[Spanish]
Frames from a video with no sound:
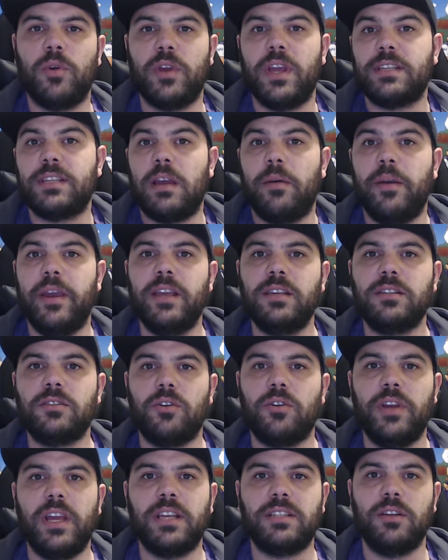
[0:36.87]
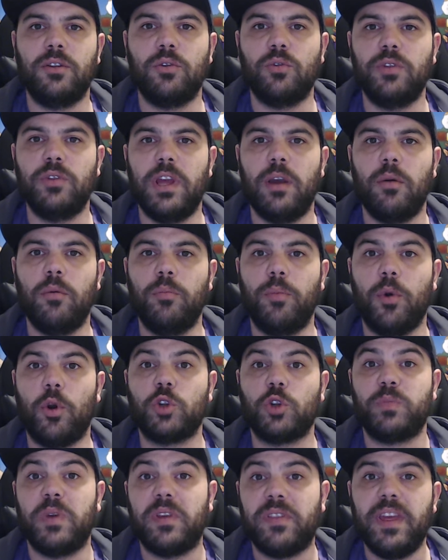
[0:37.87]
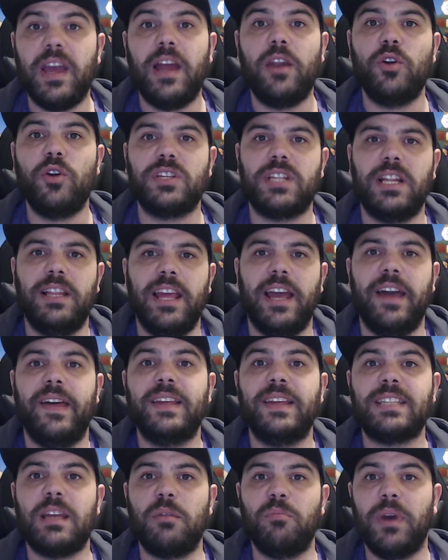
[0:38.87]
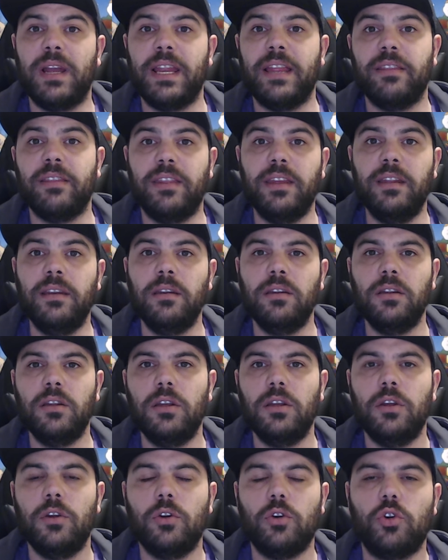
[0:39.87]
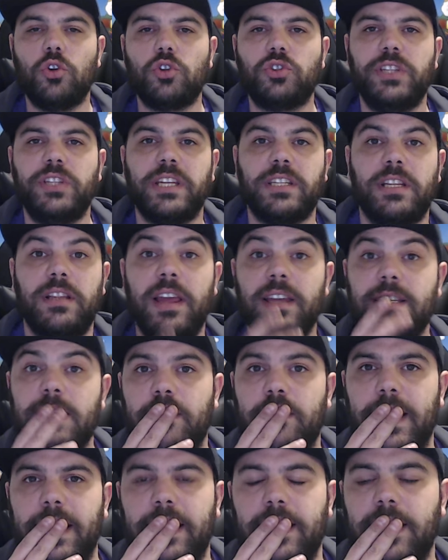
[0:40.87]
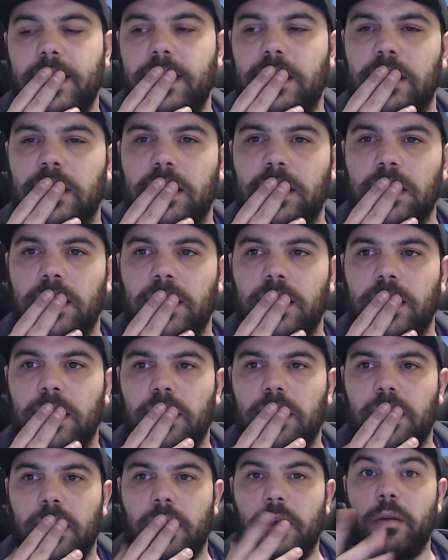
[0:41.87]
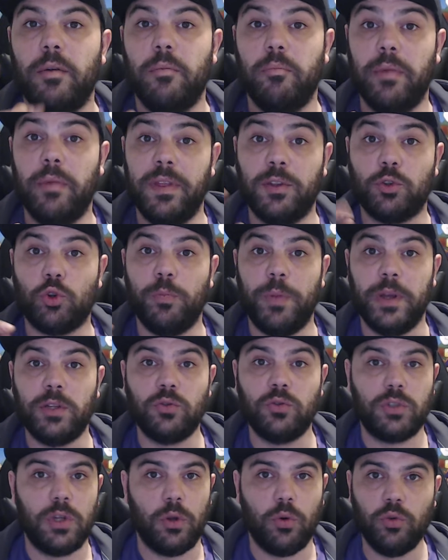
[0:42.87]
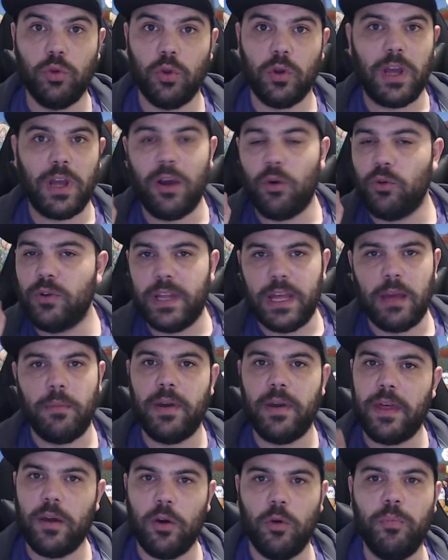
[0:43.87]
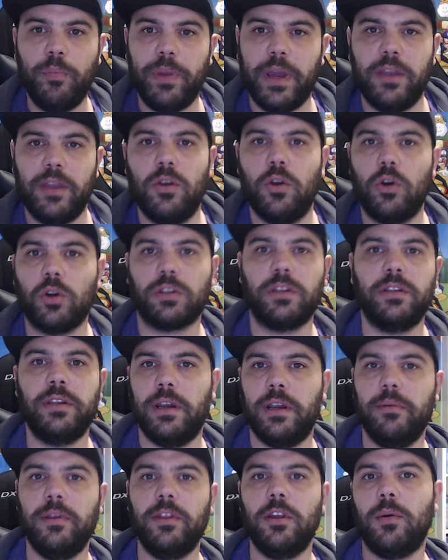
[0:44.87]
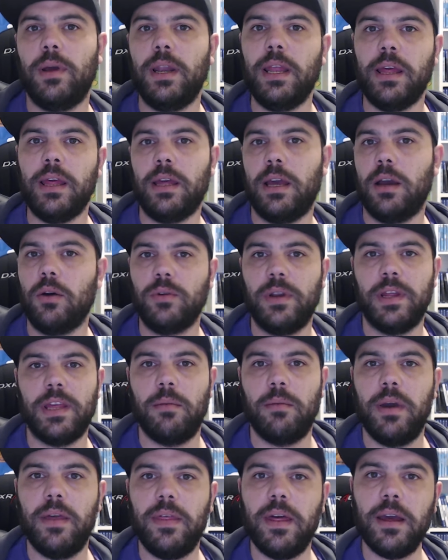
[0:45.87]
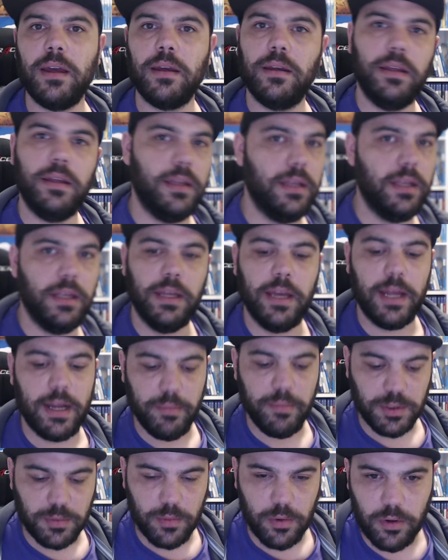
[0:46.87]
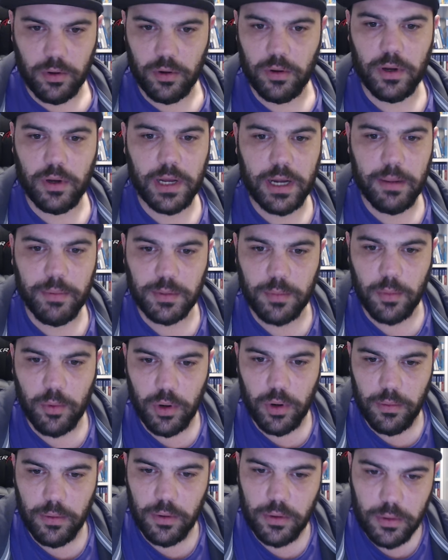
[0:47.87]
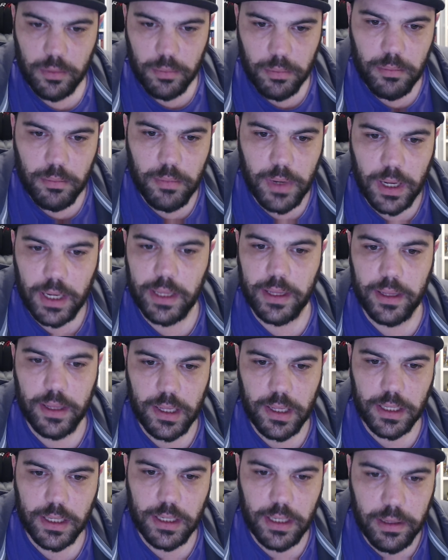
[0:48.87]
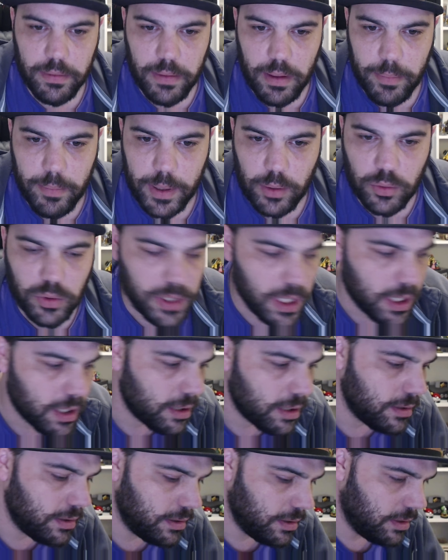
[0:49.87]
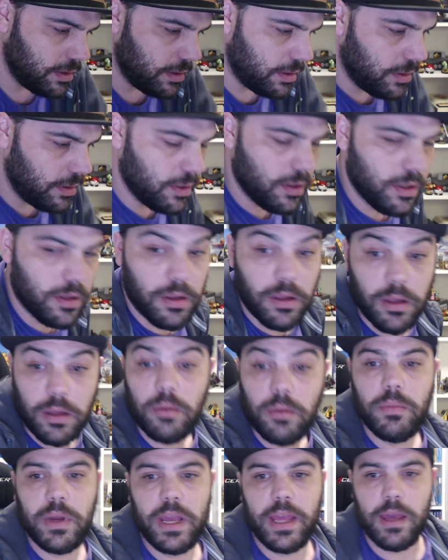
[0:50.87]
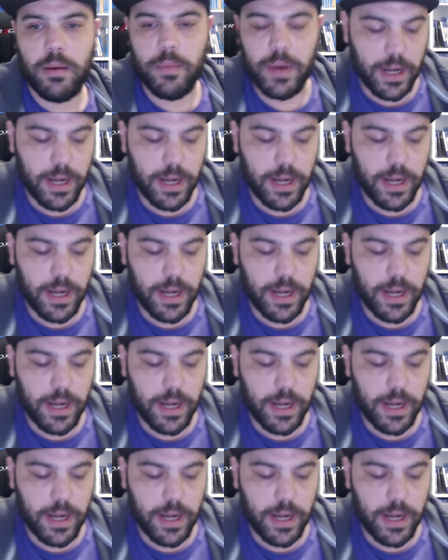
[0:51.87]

ya sabéis, hoy ha sido un día un poco especial, hoy es el día de San Valentín. Hostia, es el día de San Valentín. Me disculpáis un segundo, hago una llamada, hago un pequeño corte en el vídeo, ¿vale? Hago una llamada y ahora mismo, ahora mismo vuelo. Vale, aquí le voy a pausar. Voy a llamar